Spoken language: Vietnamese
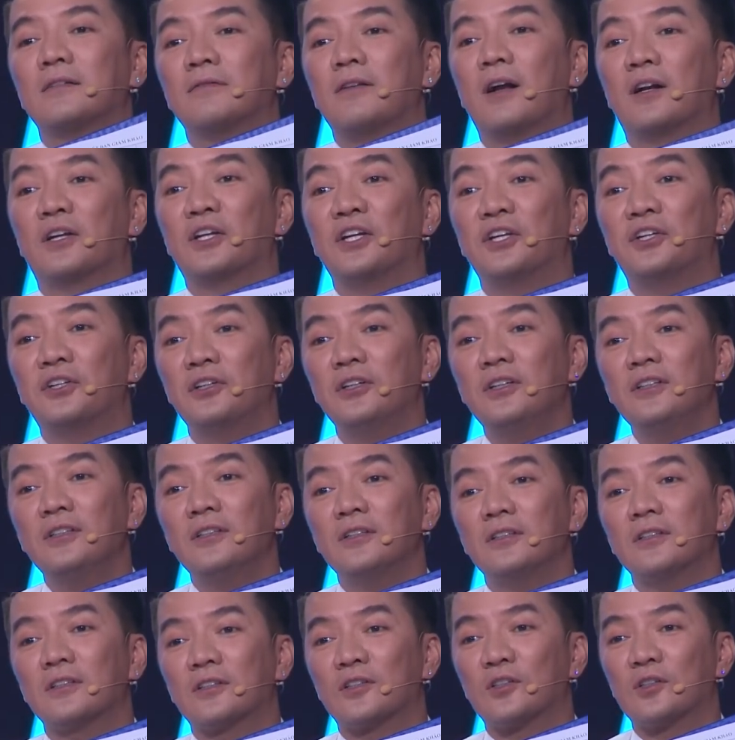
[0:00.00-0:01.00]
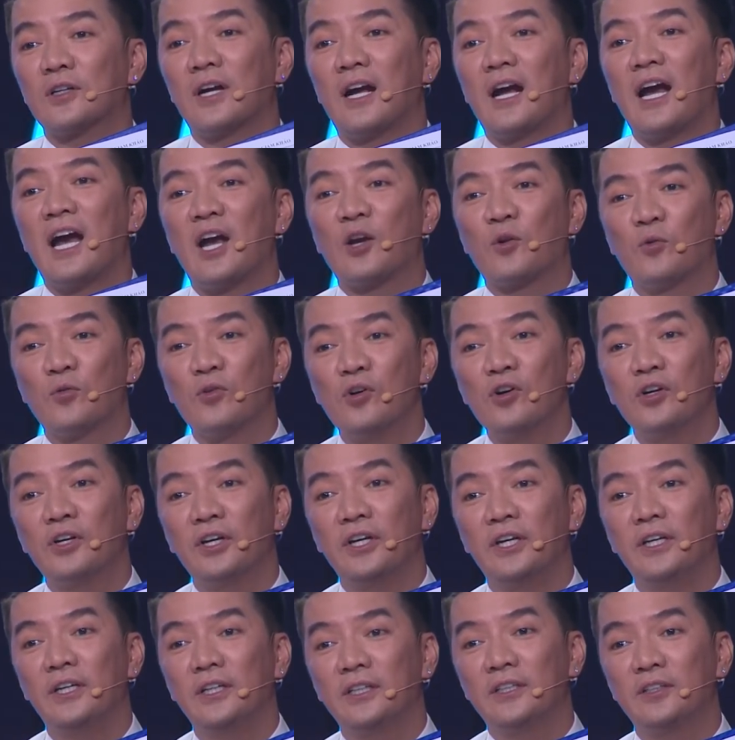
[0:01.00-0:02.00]
phần thi trước ai cũng có
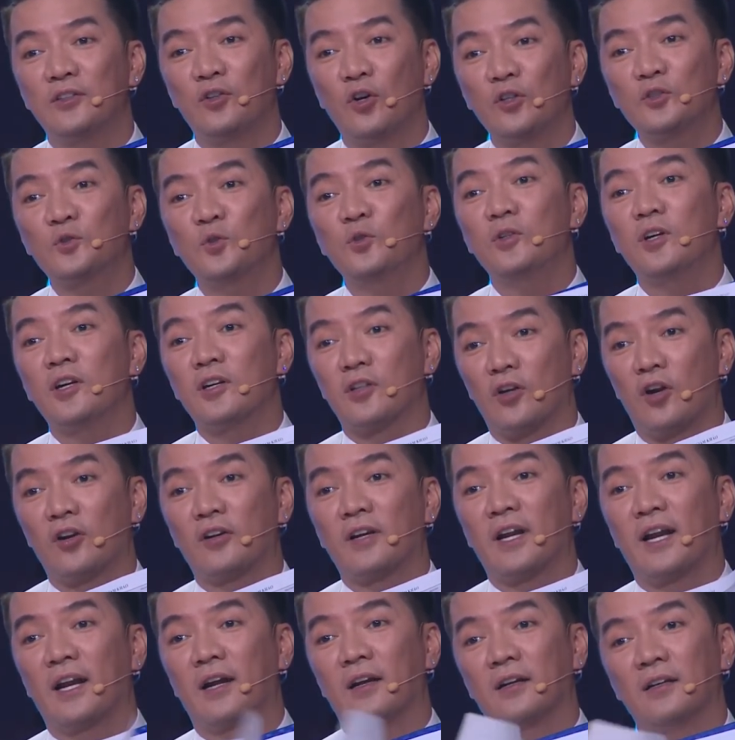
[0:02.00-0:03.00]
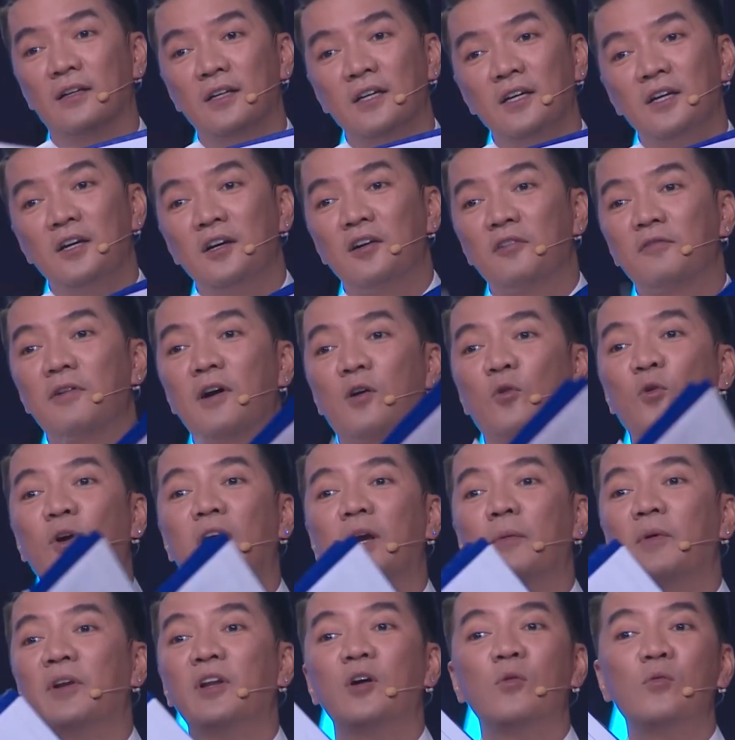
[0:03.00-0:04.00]
ghi nói xuống rất rõ ràng phần của
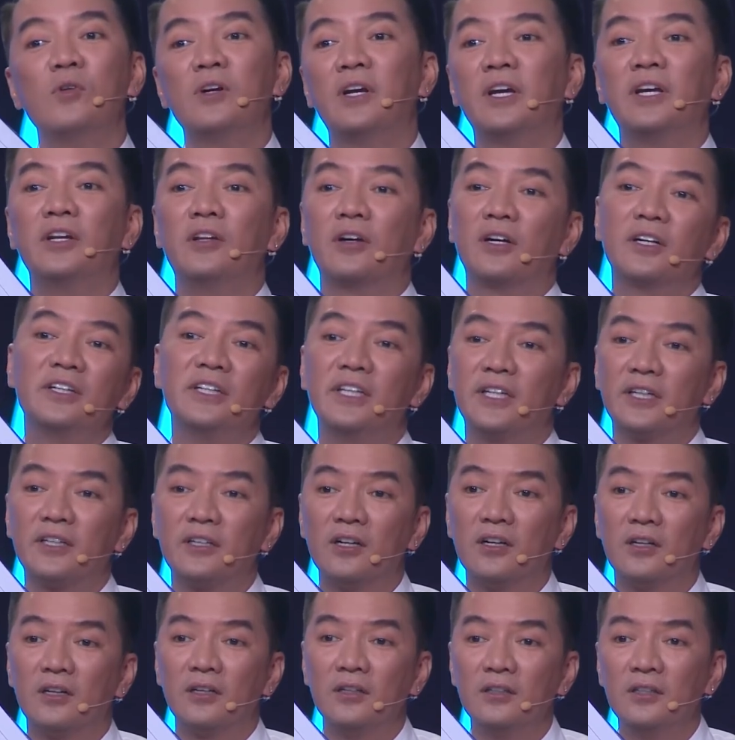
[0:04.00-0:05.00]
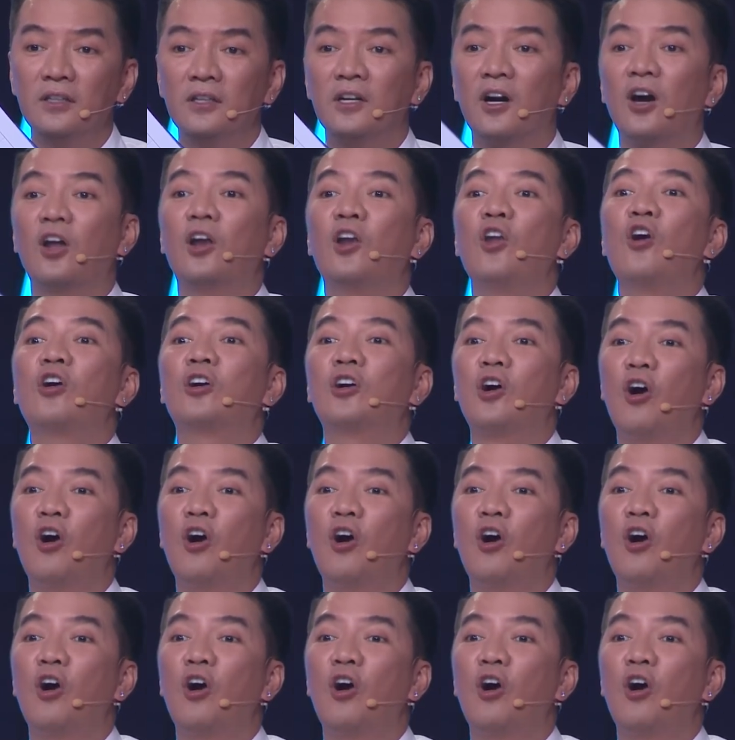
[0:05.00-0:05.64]
em anh không có ghi được cái gì hết trơn đó anh lo